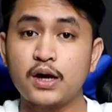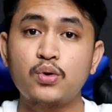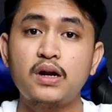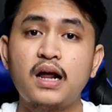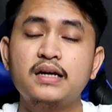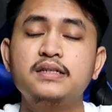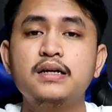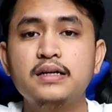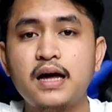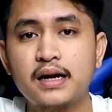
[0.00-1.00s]
Yaitu adalah
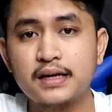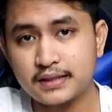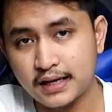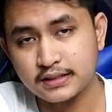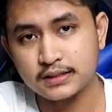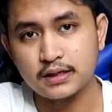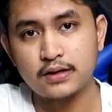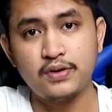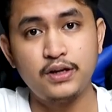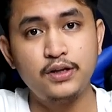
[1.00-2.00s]
hasil dari tes
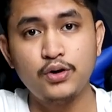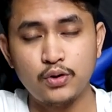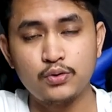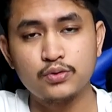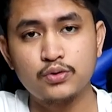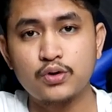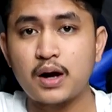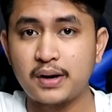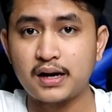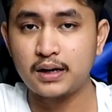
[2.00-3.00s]
video untuk
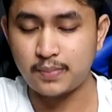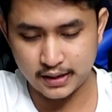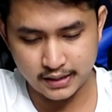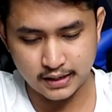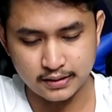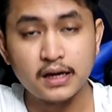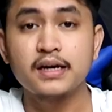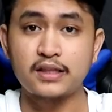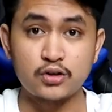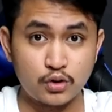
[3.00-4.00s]
kamera depannya.
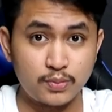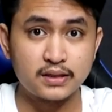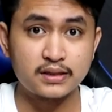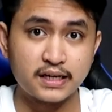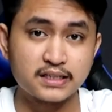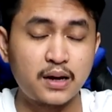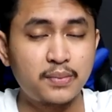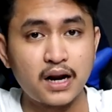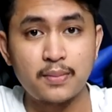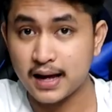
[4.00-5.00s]
Kita coba tes kamera